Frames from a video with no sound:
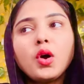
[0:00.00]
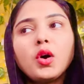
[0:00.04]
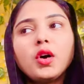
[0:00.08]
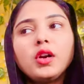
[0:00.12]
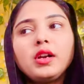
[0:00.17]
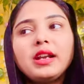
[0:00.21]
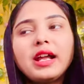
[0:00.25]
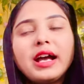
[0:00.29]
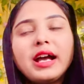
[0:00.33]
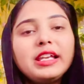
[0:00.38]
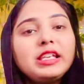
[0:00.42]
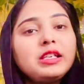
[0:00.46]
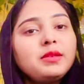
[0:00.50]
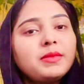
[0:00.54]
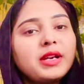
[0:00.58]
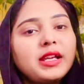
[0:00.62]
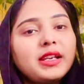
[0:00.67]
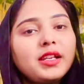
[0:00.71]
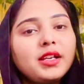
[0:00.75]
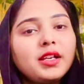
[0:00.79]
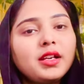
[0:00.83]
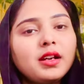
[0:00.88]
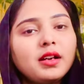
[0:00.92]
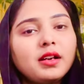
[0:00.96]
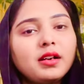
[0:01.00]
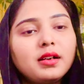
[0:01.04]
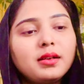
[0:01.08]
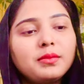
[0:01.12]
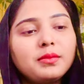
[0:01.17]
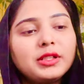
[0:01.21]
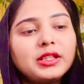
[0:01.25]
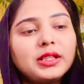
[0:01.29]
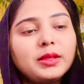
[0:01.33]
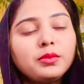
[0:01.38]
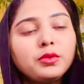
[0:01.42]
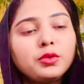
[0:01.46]
और ना ही मैंने आ,
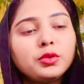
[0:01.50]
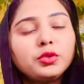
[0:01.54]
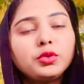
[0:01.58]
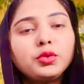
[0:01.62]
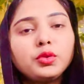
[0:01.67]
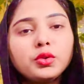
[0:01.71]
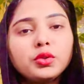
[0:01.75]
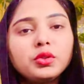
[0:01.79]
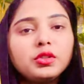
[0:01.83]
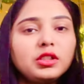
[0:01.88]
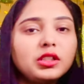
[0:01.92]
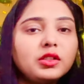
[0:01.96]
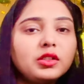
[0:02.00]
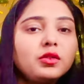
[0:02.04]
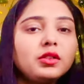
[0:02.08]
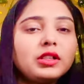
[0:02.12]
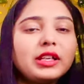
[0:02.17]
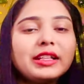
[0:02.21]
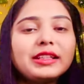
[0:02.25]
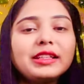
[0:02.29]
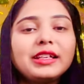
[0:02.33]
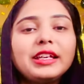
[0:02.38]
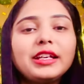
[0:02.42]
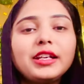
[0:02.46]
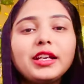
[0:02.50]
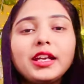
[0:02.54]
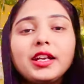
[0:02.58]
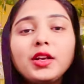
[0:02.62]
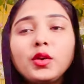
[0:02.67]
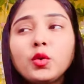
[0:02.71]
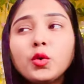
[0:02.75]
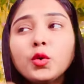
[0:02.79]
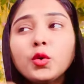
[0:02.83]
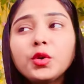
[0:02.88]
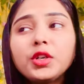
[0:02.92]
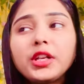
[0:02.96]
मतलब खुद को यू you नो know, कहते एक
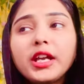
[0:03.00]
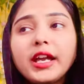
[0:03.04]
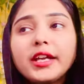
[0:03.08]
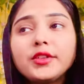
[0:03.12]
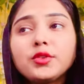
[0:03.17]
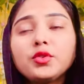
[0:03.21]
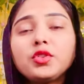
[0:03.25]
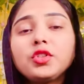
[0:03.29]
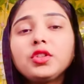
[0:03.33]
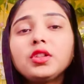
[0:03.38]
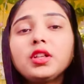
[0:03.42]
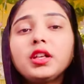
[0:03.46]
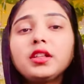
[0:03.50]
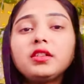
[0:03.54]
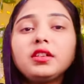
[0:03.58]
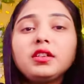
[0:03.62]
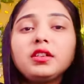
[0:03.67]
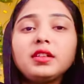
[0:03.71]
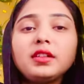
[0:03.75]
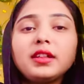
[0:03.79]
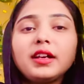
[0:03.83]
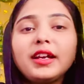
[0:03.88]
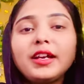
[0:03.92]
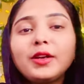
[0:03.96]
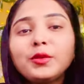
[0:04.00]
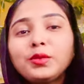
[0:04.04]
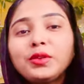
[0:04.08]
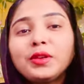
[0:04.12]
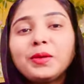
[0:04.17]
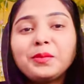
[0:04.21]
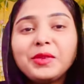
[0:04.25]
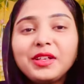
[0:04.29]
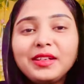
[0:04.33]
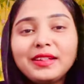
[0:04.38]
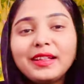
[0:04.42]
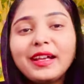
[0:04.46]
एक कोट है जो जितना दिखता है उतना
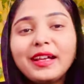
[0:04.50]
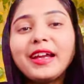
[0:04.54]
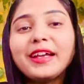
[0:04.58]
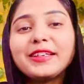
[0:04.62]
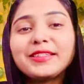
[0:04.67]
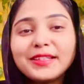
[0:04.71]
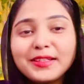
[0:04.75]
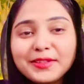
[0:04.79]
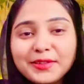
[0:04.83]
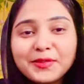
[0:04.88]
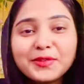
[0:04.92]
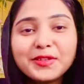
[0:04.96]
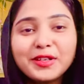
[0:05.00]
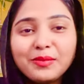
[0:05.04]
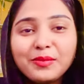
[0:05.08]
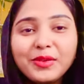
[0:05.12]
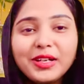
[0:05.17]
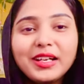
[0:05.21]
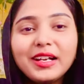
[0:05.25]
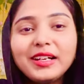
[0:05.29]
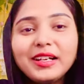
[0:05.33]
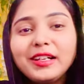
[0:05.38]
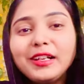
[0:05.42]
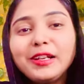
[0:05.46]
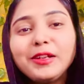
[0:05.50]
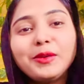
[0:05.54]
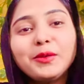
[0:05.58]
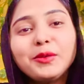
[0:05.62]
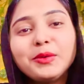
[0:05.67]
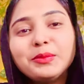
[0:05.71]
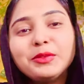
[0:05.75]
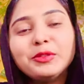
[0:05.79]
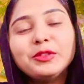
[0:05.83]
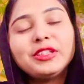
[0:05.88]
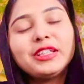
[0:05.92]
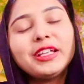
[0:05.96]
बिकता है ऐसा सोशल मीडिया के लिए
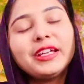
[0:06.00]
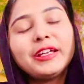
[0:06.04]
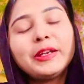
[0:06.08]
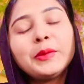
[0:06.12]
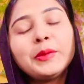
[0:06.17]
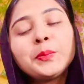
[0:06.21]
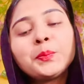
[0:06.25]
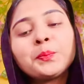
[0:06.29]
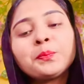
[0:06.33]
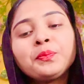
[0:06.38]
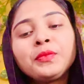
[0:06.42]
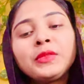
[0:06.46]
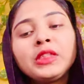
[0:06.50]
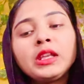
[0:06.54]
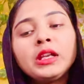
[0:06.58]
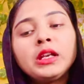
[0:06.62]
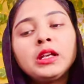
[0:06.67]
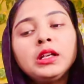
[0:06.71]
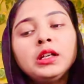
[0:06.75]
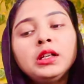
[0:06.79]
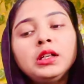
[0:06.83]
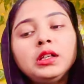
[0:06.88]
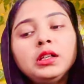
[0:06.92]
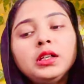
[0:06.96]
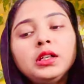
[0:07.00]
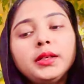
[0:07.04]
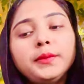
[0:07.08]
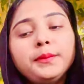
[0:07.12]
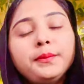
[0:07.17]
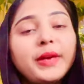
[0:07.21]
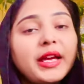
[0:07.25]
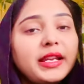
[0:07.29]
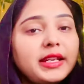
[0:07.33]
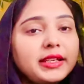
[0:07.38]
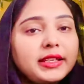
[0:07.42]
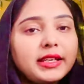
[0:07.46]
लोग बोलते हैं
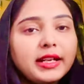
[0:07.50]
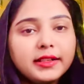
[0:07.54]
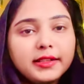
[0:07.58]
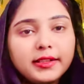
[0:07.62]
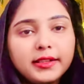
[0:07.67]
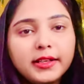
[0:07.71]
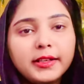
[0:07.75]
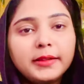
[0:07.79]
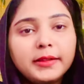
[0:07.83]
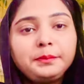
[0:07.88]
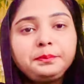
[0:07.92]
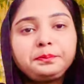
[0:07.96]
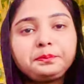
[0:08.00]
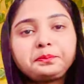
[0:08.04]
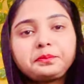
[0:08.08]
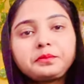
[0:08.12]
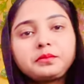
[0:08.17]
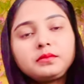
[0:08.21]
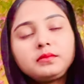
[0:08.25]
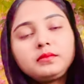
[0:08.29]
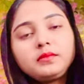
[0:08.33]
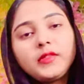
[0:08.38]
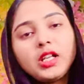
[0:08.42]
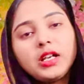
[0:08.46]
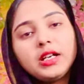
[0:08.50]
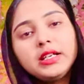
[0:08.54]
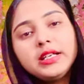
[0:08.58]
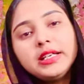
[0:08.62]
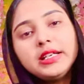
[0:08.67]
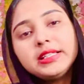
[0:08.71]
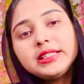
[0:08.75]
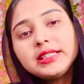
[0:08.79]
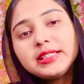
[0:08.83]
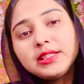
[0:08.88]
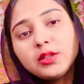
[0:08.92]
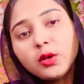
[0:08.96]
मैंने क्या किया
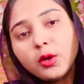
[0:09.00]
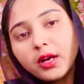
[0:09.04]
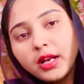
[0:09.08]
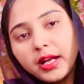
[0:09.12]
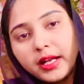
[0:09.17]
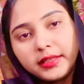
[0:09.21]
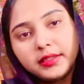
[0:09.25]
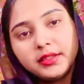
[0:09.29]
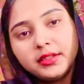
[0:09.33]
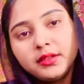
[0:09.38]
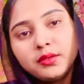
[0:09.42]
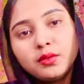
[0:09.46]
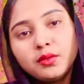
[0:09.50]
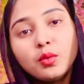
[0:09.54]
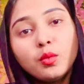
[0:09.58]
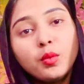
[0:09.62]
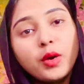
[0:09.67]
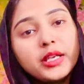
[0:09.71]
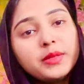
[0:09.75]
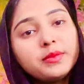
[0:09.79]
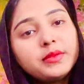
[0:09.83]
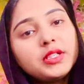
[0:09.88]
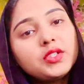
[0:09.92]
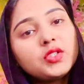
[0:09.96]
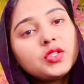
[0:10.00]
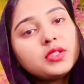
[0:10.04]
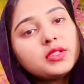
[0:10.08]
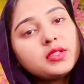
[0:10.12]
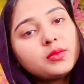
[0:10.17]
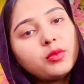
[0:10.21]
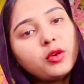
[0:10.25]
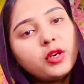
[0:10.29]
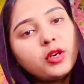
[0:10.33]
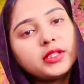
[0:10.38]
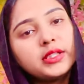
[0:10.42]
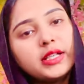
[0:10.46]
इस दौरान
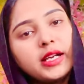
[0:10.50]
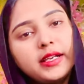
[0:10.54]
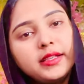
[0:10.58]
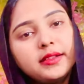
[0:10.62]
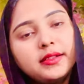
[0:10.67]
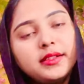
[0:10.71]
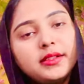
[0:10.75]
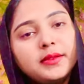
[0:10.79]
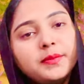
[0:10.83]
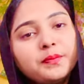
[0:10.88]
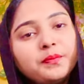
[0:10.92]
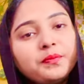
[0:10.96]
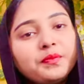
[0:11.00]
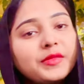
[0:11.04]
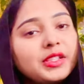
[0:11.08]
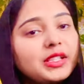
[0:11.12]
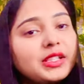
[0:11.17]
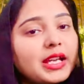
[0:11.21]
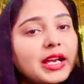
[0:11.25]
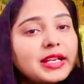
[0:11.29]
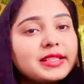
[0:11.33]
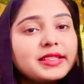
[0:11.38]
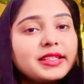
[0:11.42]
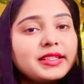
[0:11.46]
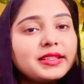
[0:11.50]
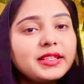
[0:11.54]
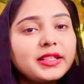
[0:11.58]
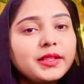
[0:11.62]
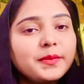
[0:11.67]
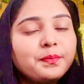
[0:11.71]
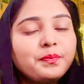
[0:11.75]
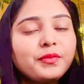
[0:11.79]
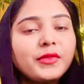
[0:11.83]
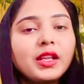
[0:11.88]
वाइब्रेशंस बहुत हाई थी कैसे थी